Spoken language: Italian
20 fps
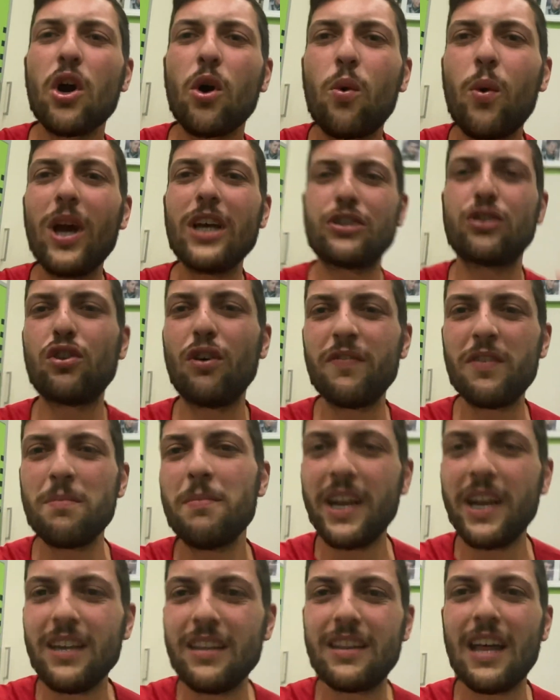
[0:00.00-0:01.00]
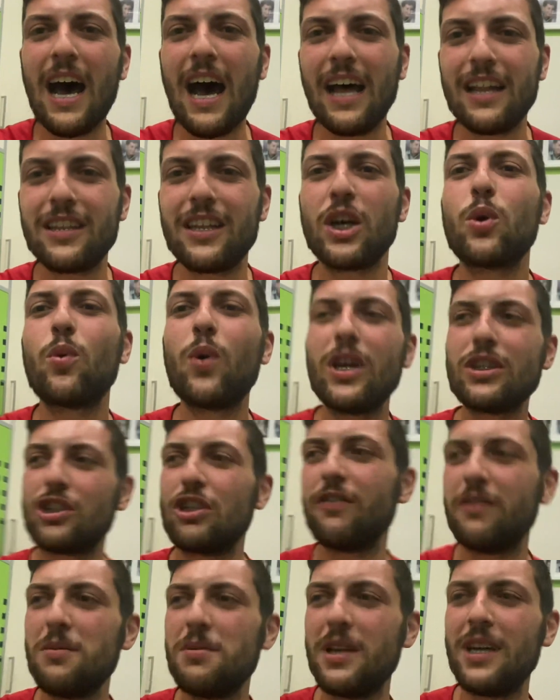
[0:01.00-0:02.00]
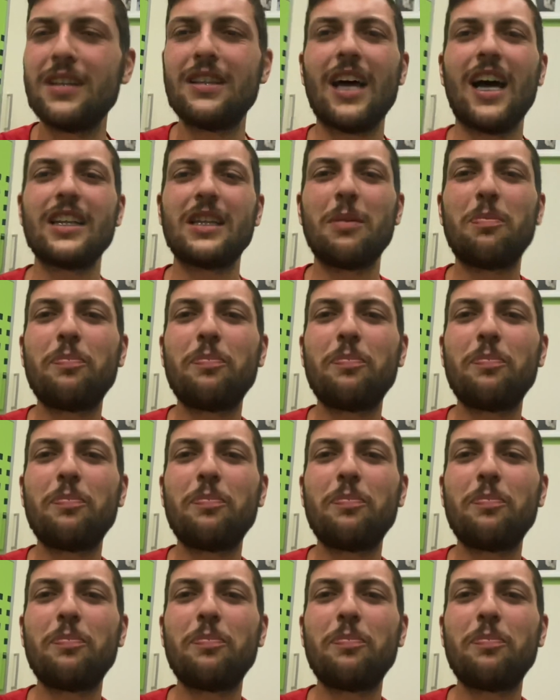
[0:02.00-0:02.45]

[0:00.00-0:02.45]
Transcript: questo vi meritate, questo vi meritate.